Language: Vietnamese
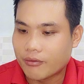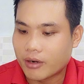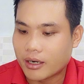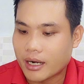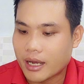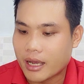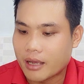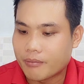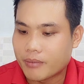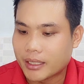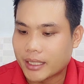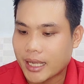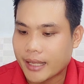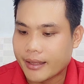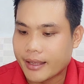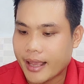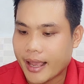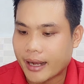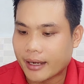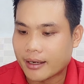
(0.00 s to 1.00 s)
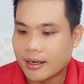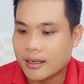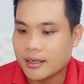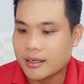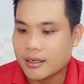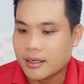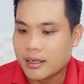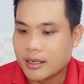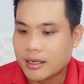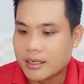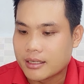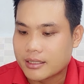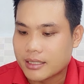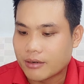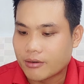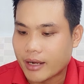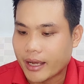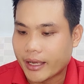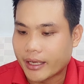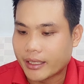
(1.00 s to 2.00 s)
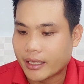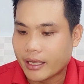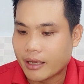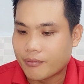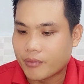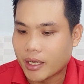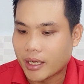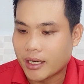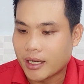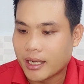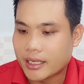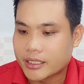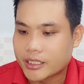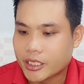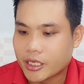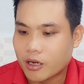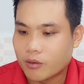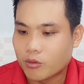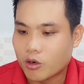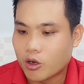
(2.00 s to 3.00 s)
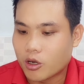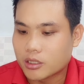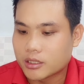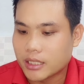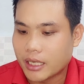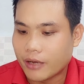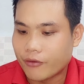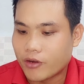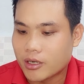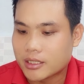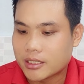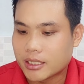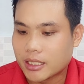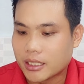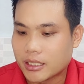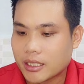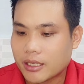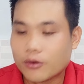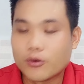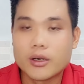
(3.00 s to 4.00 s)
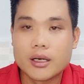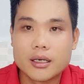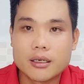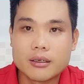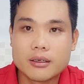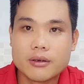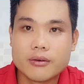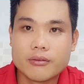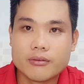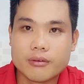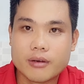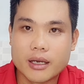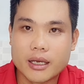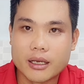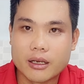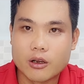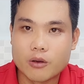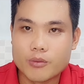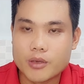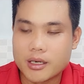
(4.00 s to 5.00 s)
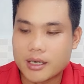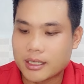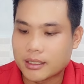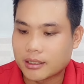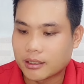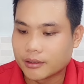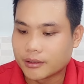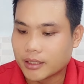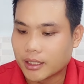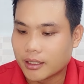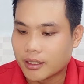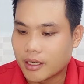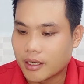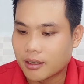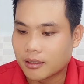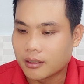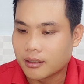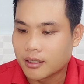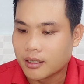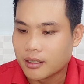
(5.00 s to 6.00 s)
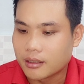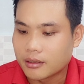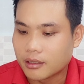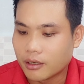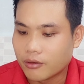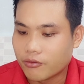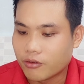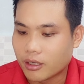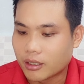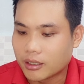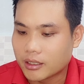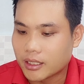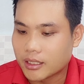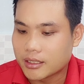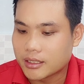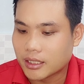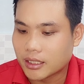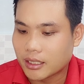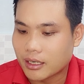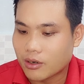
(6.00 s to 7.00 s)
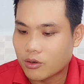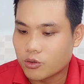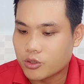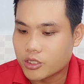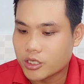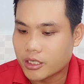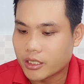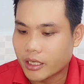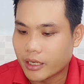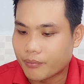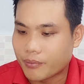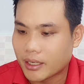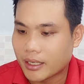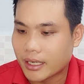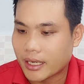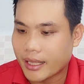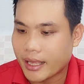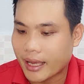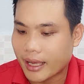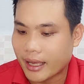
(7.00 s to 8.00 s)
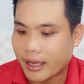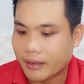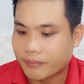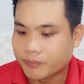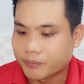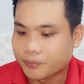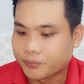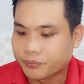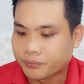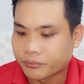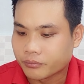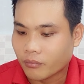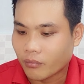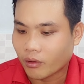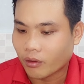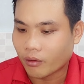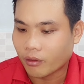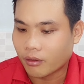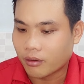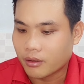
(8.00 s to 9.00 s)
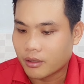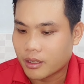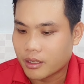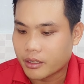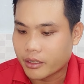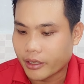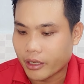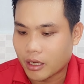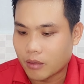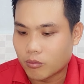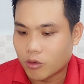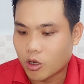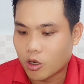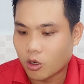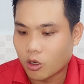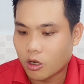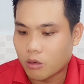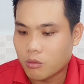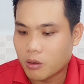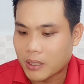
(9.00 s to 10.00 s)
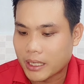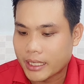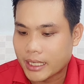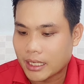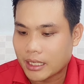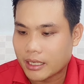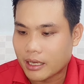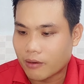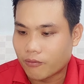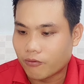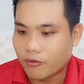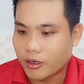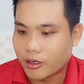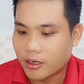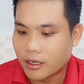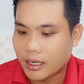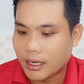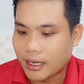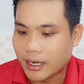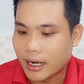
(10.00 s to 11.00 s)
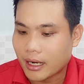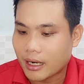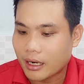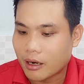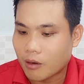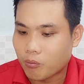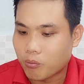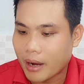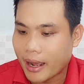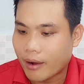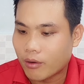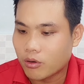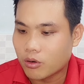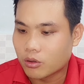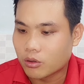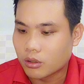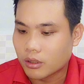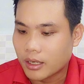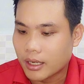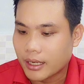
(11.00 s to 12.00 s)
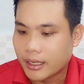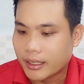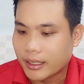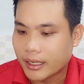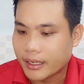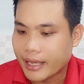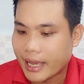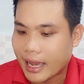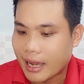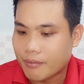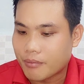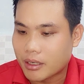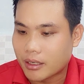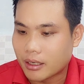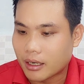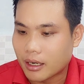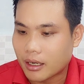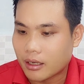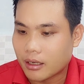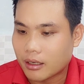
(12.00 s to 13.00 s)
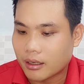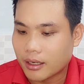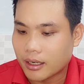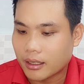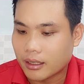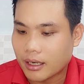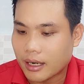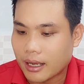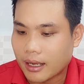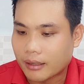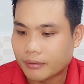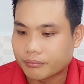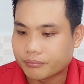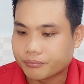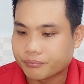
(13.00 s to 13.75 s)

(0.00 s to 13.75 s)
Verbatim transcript: vấn đề mà thanh nhạc đó sau này thì em nghĩ là chị Hồng Loan sẽ phát triển nhiều hơn về cũng như là tự tin hơn đứng vững trên sân khấu chuyên nghiệp hay cả nhà ha ừ, chị Hồng Loan có một cái chất giọng phải nói là rất là độc đáo luôn khán giả mình rất là